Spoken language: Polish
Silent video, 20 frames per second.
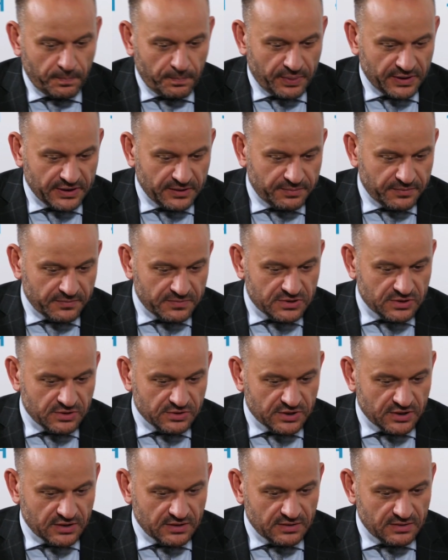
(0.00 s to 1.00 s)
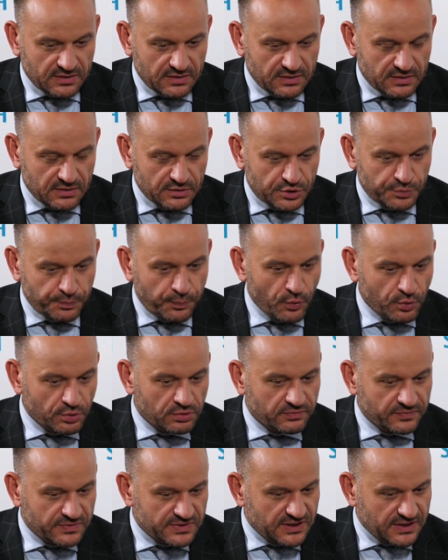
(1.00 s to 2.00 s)
E, panie profesorze, z
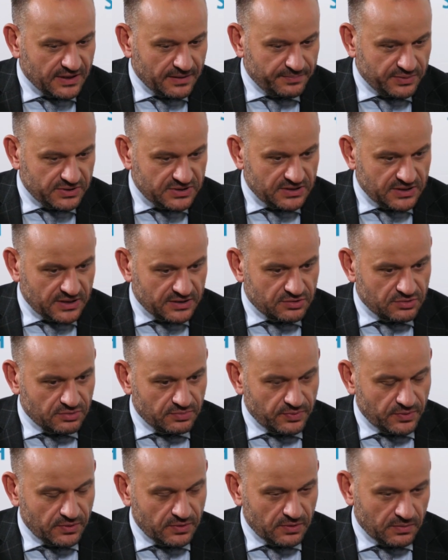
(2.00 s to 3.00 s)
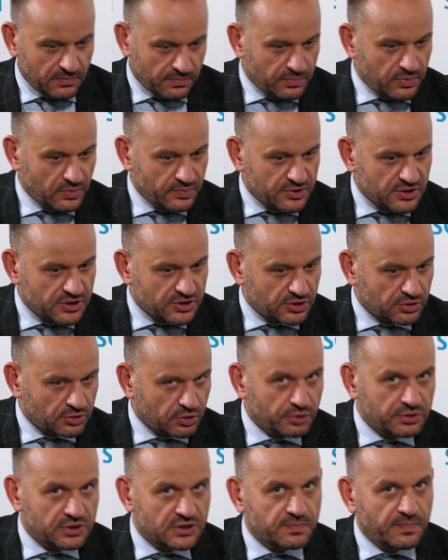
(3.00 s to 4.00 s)
punktu widzenia biznesu, bo, bo myślę, że
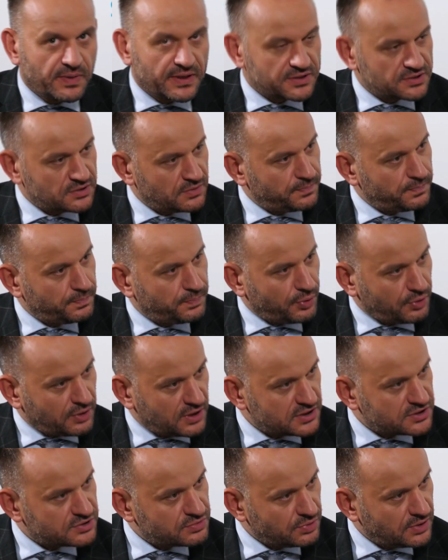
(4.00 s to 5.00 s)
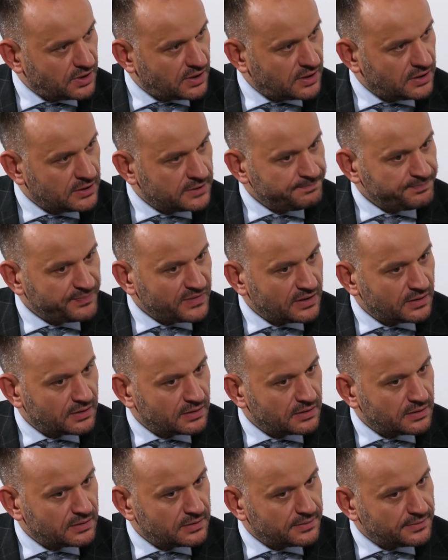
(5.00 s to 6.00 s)
to też bardzo pokazuje
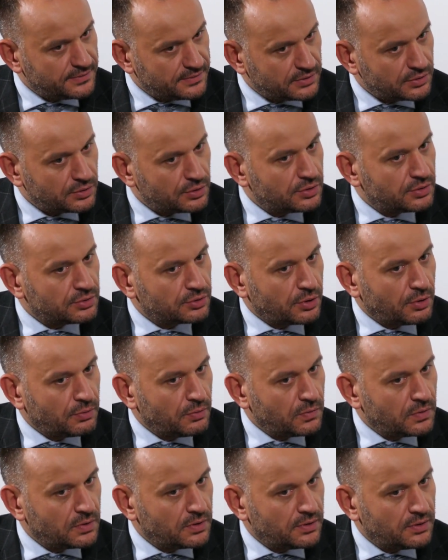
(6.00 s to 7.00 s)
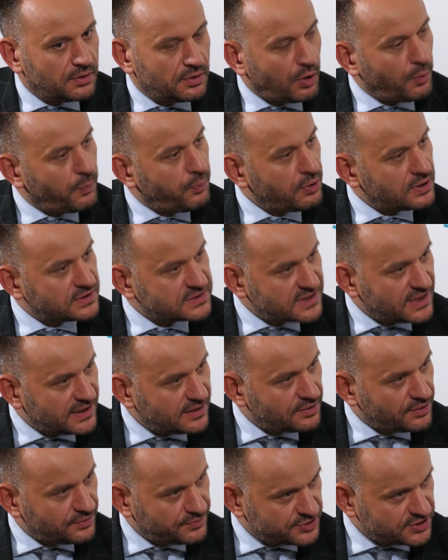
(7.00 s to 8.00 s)
tą e,
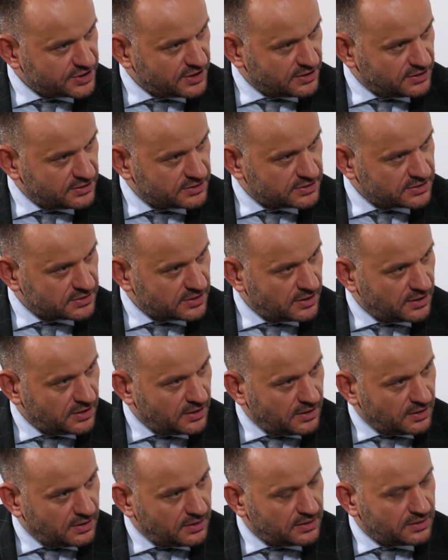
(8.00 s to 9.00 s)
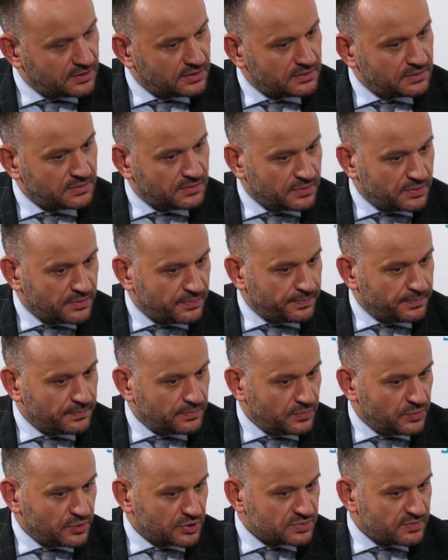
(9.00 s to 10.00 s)
opłacalną część.
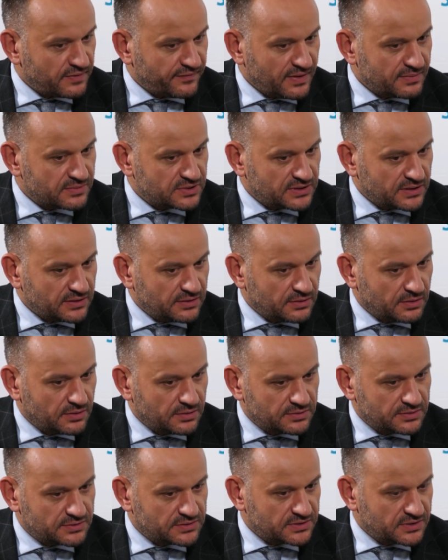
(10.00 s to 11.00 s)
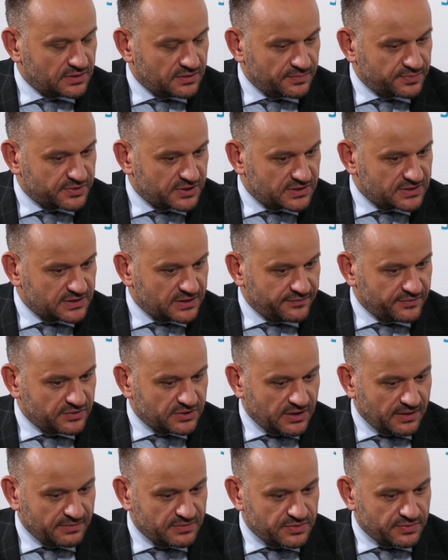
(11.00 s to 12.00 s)
E, rozmawiałem ostatnio z
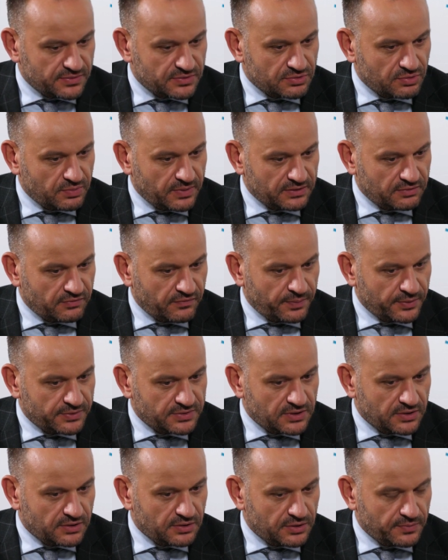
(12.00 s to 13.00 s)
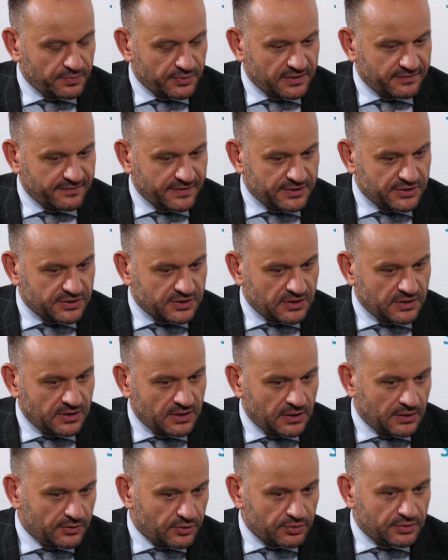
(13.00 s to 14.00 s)
przedstawicielami Związku Banków Polskich i oni podawali, że
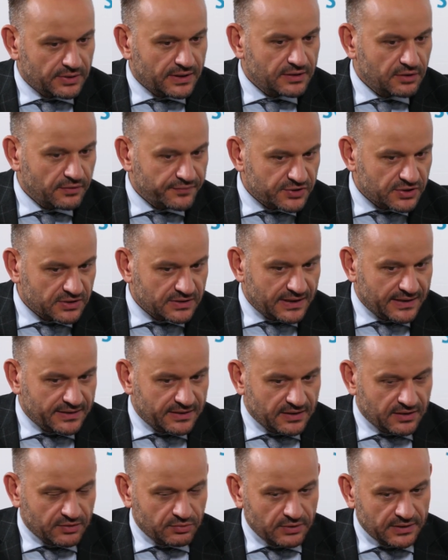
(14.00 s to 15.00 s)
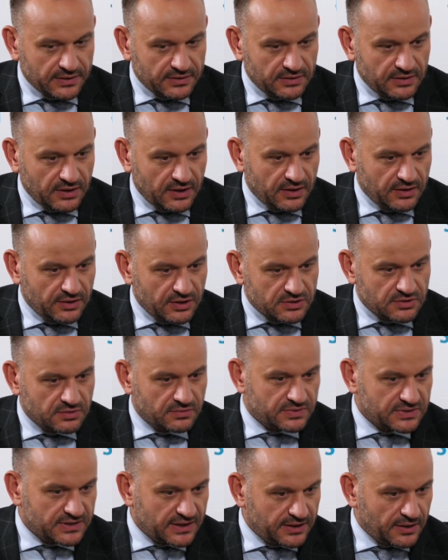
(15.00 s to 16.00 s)
no, najnowszych danych akurat nie, nie są
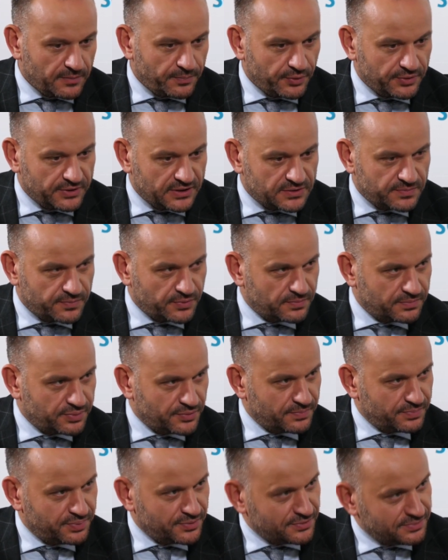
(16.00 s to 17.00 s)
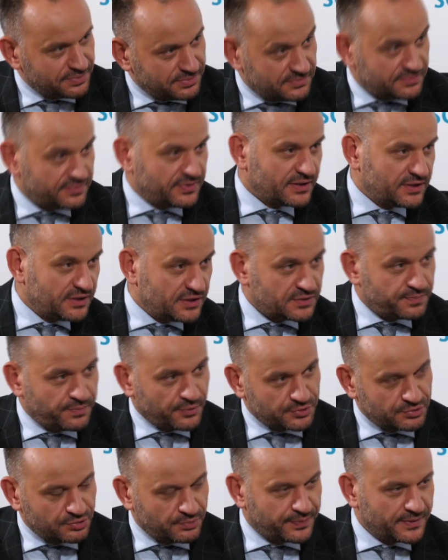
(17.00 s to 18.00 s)
w stanie podać, bo, bo, bo w jakiś
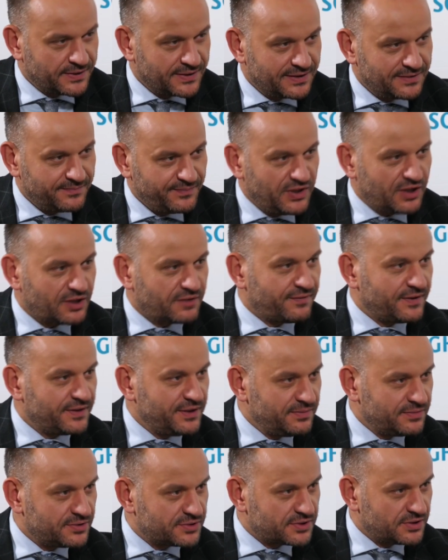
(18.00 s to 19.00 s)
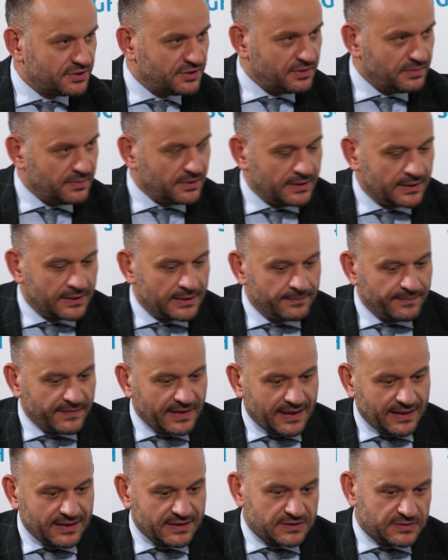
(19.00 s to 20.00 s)
sposób nie chwalimy się nimi,
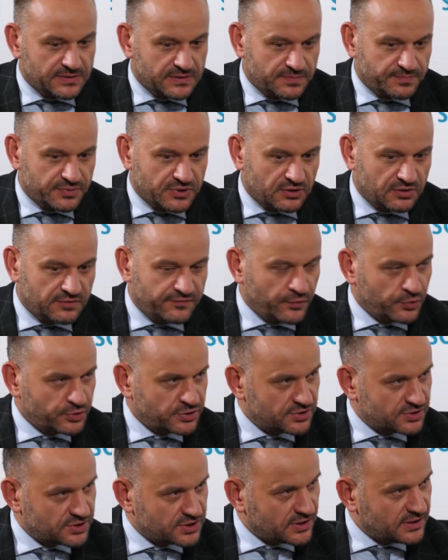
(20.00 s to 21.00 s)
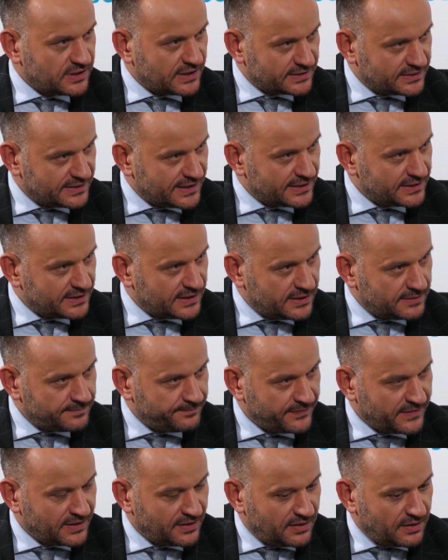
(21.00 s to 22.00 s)
ale sprzed dwóch czy trzech lat dane
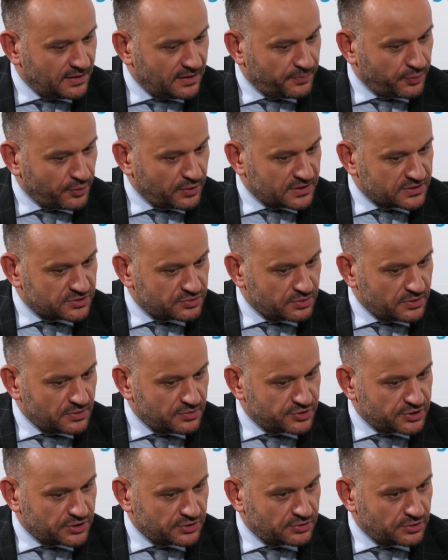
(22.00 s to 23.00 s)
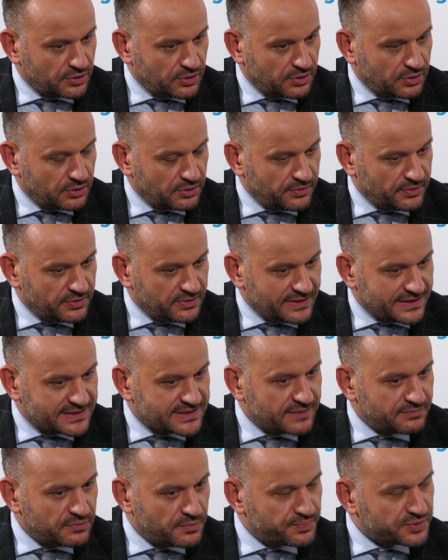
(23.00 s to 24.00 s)
e, pokazują, że to na
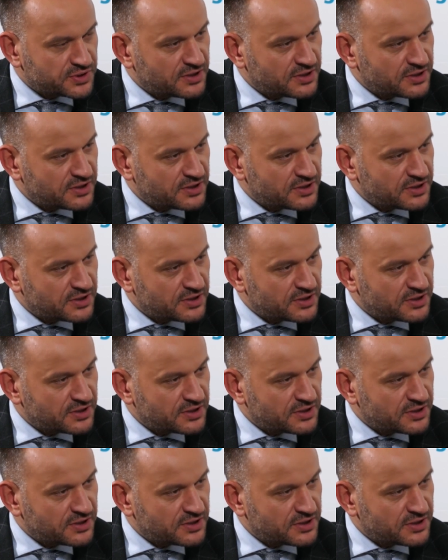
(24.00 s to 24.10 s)
samym